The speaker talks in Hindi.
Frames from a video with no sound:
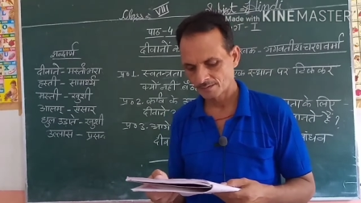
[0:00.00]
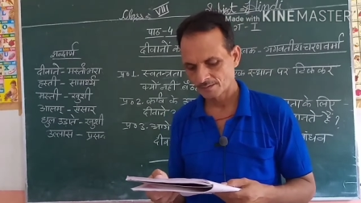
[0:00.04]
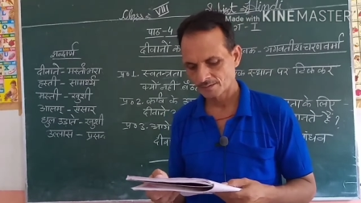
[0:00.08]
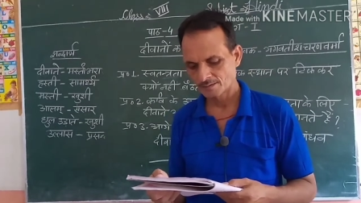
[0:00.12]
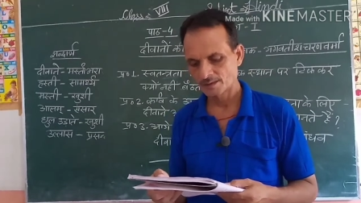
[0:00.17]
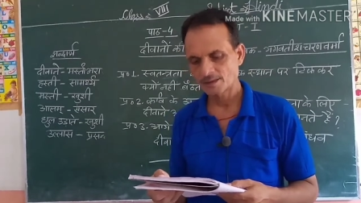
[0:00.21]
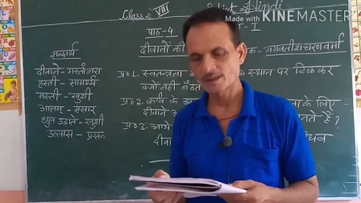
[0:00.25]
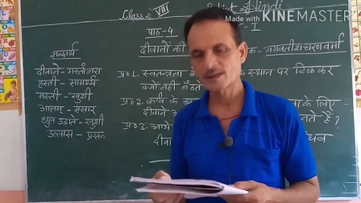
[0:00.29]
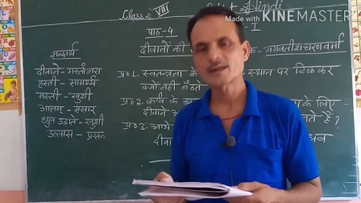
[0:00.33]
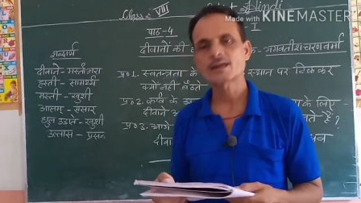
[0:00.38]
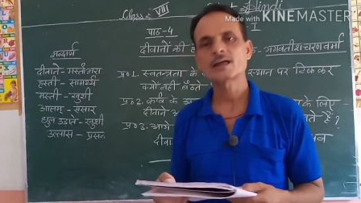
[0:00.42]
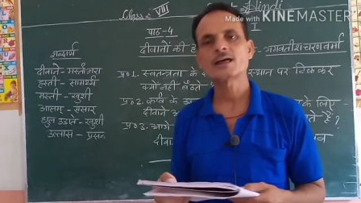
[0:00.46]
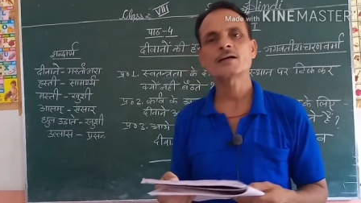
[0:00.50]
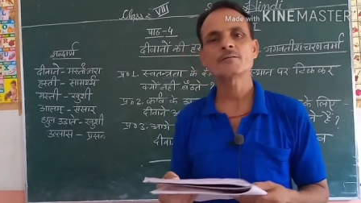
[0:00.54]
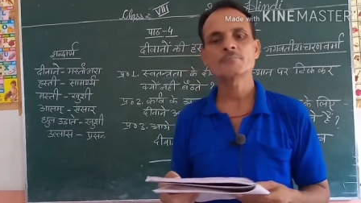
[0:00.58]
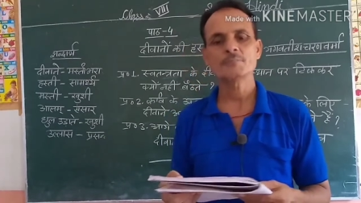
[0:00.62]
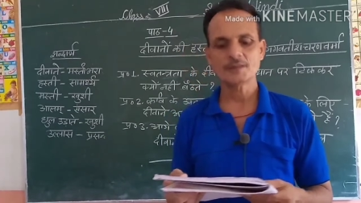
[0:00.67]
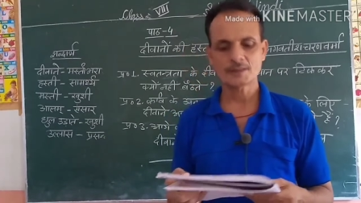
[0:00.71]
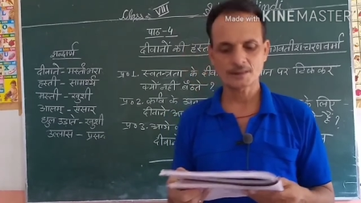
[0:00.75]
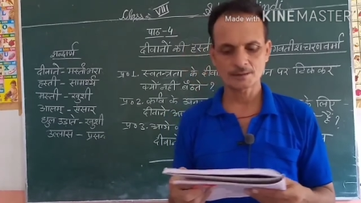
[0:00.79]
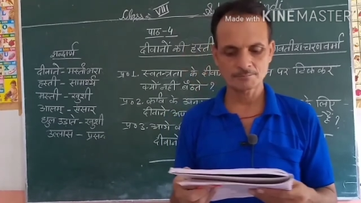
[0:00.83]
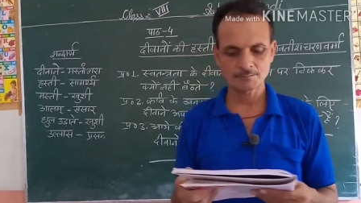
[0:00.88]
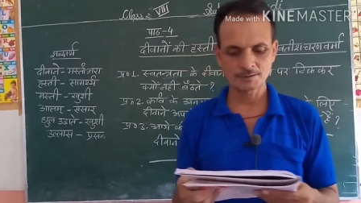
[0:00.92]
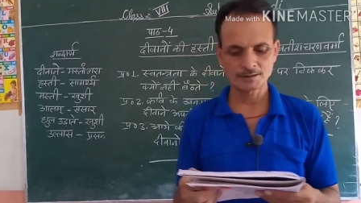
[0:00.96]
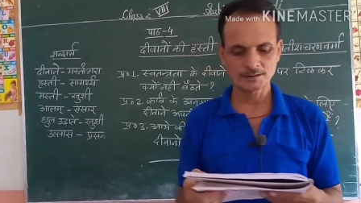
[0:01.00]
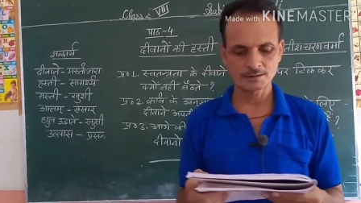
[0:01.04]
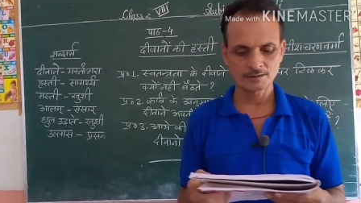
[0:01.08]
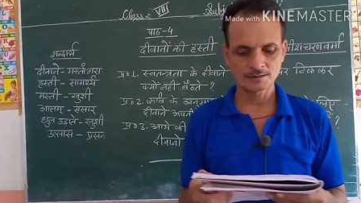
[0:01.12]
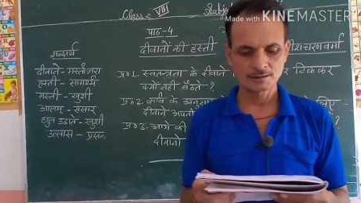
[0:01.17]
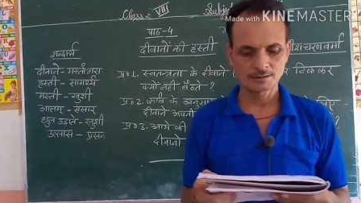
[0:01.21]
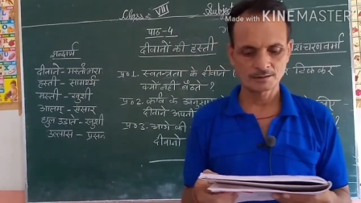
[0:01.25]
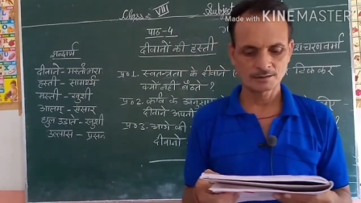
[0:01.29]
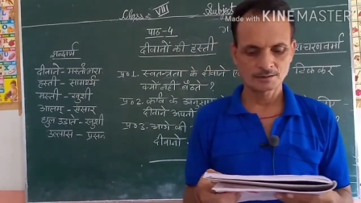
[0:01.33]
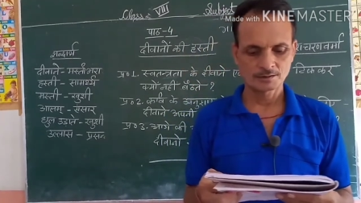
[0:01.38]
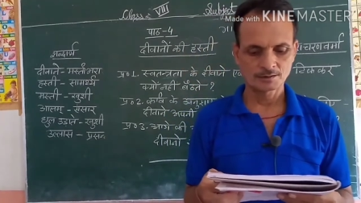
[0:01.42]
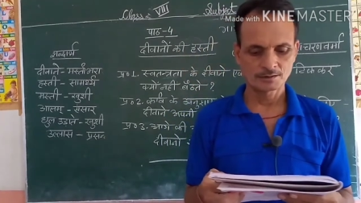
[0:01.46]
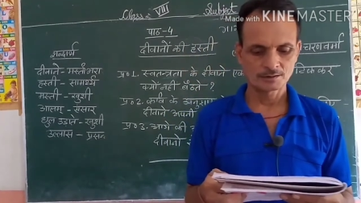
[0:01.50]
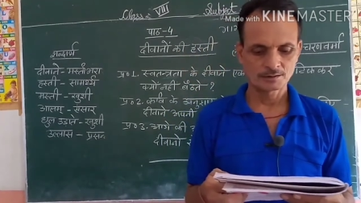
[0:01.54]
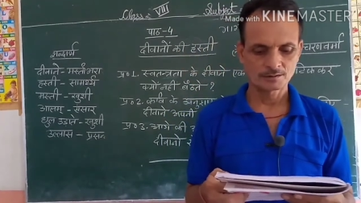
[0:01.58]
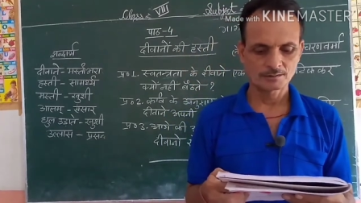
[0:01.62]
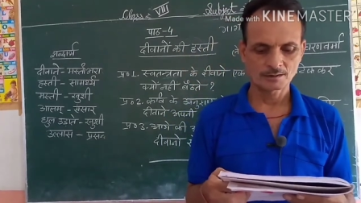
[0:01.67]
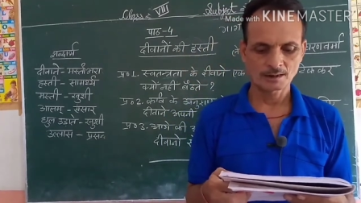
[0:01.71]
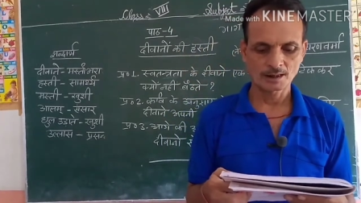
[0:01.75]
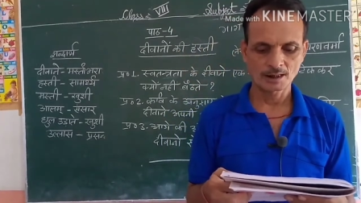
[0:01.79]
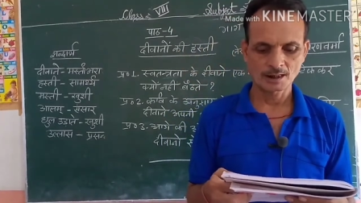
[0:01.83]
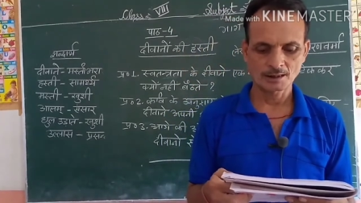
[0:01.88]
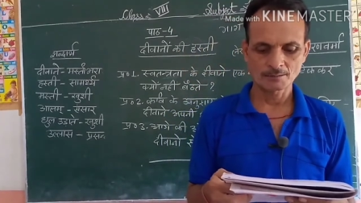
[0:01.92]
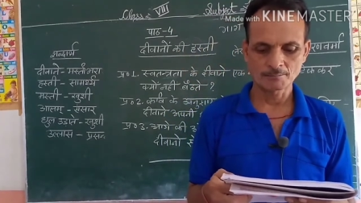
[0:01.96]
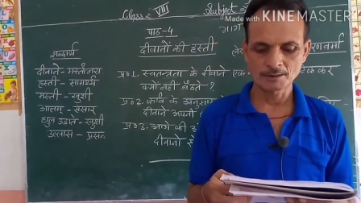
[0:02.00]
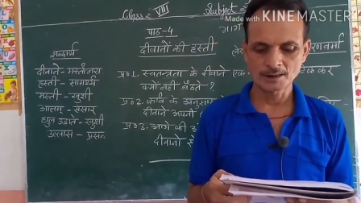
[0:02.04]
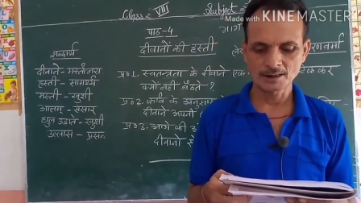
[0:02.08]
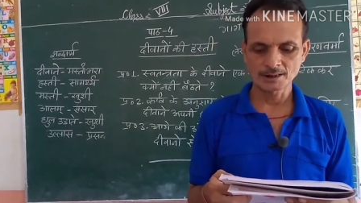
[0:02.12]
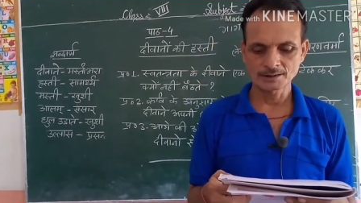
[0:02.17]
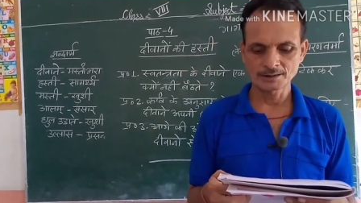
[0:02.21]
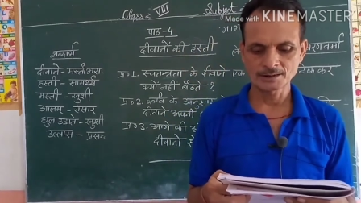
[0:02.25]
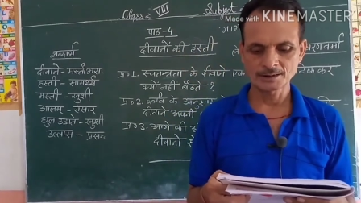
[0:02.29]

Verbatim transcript: नाकामयाबी आबाद